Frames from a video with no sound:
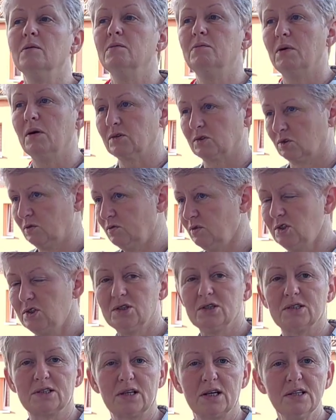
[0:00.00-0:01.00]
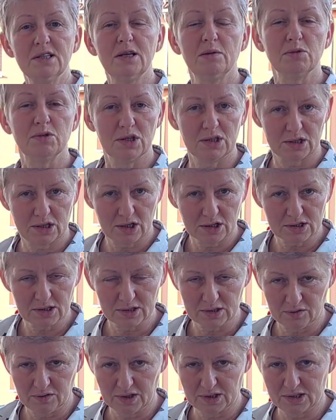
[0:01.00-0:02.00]
okay. oczywiście zgadzam się też ze
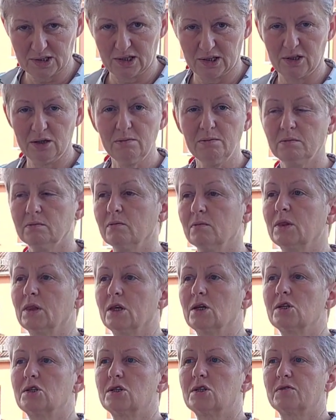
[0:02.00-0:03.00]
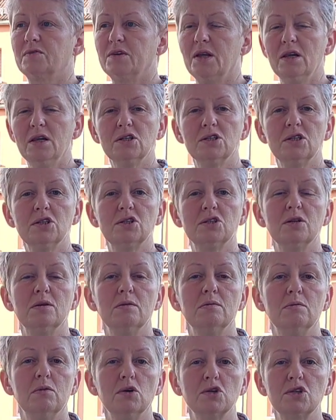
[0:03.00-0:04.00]
stwierdzeniem, że wiele rzeczy
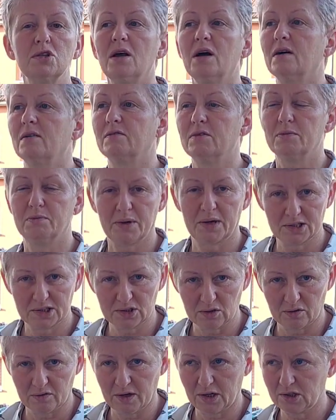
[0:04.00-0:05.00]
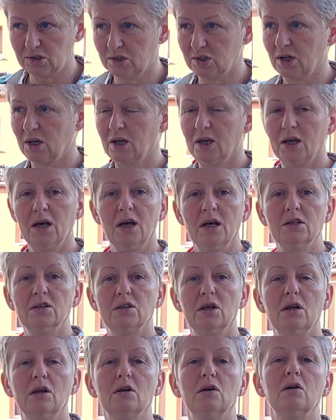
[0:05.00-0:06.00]
można wypracować.
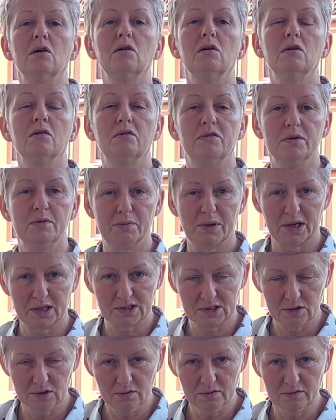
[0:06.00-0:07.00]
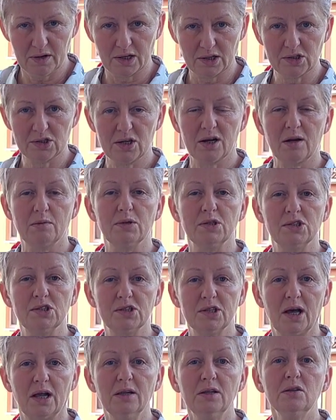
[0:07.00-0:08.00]
Tylko wypracować, a mieć
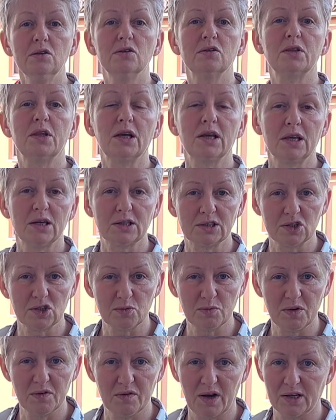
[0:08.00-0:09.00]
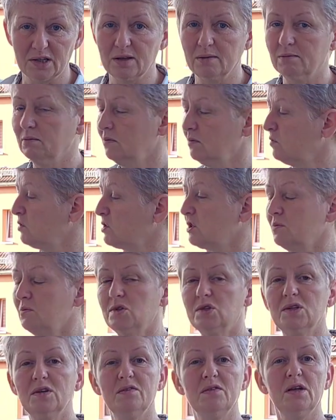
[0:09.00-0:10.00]
talent to tak jak ze śpiewaniem.
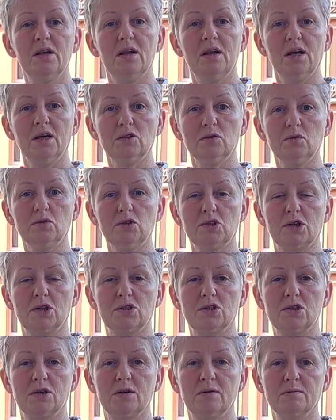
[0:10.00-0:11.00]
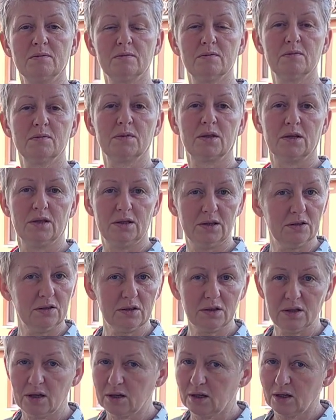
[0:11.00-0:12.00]
Możemy się wiele lat uczyć. I to
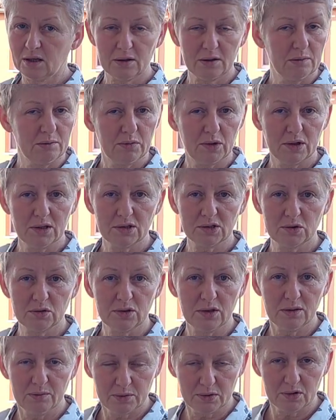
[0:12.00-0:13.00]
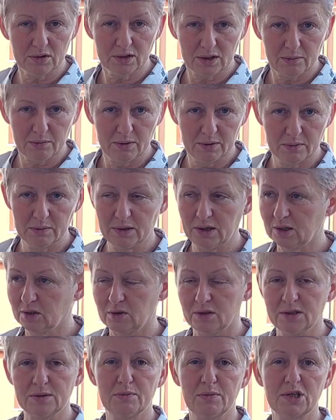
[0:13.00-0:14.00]
jak, jak nam pokazuje program, jak
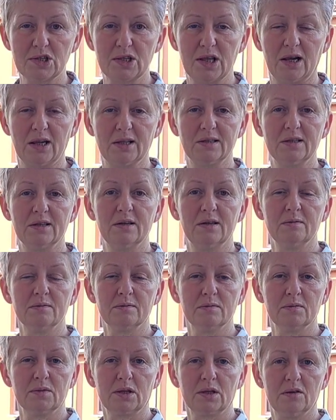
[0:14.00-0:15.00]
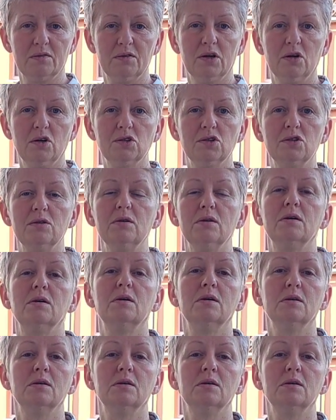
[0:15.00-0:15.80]
to jest Masz Talent, wychodzi